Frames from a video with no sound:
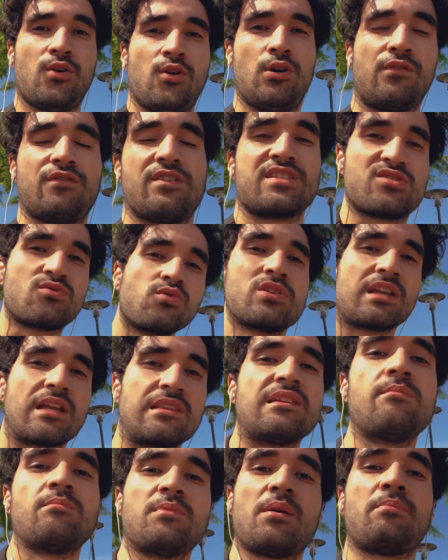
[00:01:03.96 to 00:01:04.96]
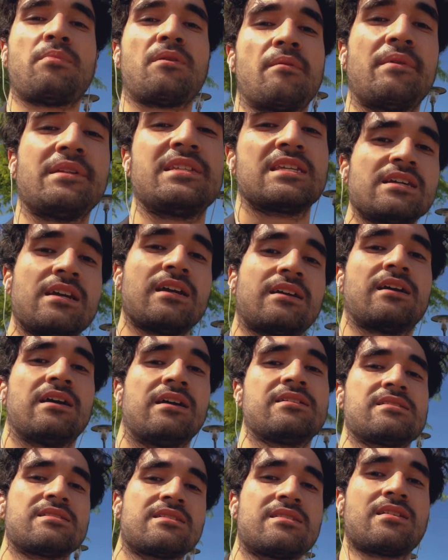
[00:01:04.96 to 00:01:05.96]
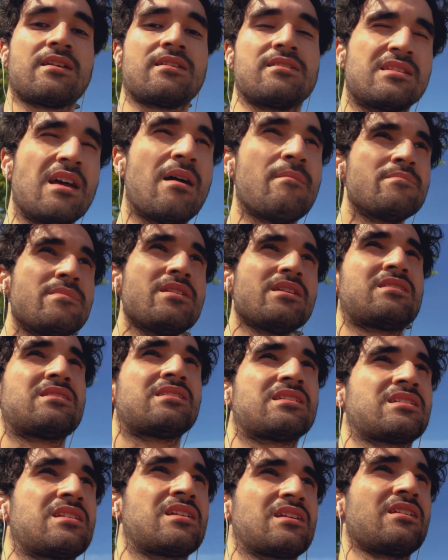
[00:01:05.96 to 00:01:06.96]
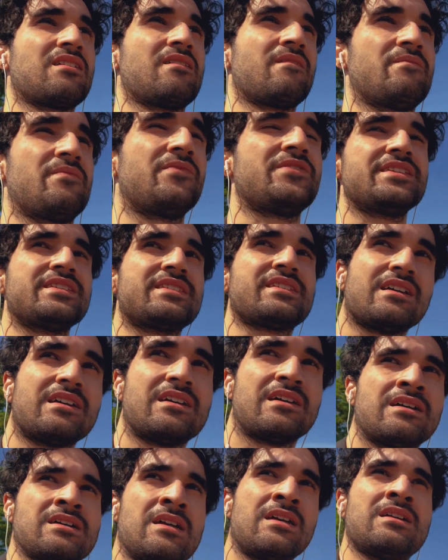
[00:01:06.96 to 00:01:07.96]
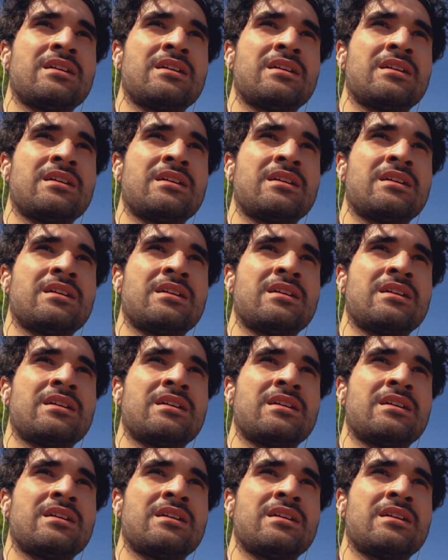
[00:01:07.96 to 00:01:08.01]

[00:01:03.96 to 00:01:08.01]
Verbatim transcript: und was du in dein Leben implementieren kannst, damit diese